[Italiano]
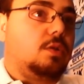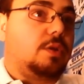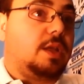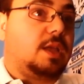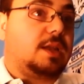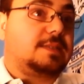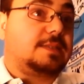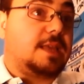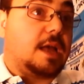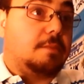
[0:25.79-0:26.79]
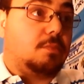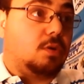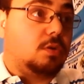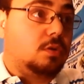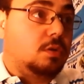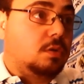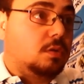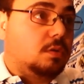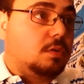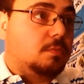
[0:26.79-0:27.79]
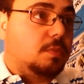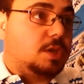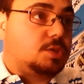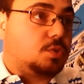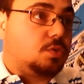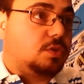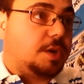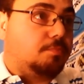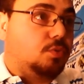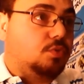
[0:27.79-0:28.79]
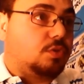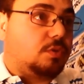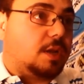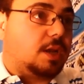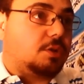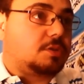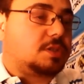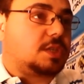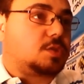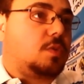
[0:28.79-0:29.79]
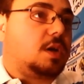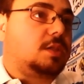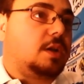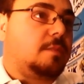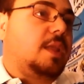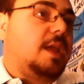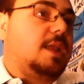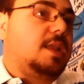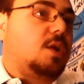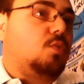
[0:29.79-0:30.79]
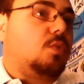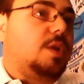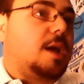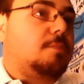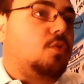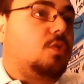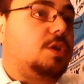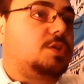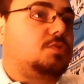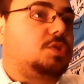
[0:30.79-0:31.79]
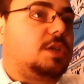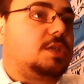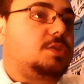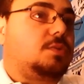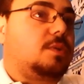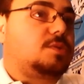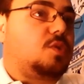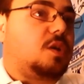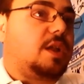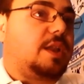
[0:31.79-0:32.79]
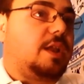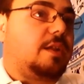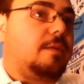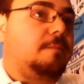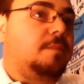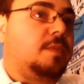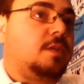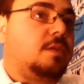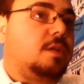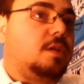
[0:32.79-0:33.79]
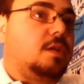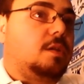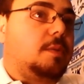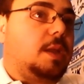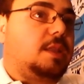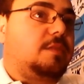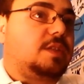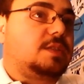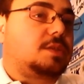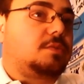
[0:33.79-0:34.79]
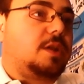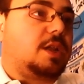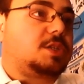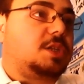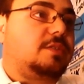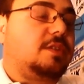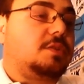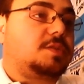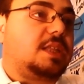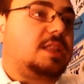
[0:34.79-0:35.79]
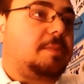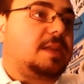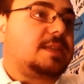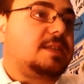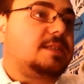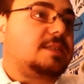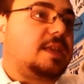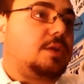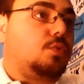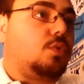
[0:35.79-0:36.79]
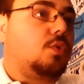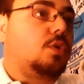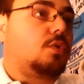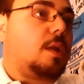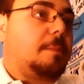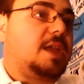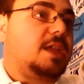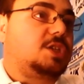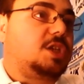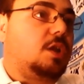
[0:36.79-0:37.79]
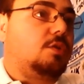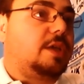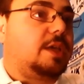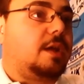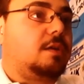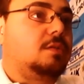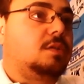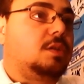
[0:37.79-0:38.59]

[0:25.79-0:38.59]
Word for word: Lo ringraziamo per il suo contributo alla nostra squadra e gli auguriamo ogni successo nella sua carriera. Per il difensore argentino sette presenze e un gol con la maglia giallo-nera.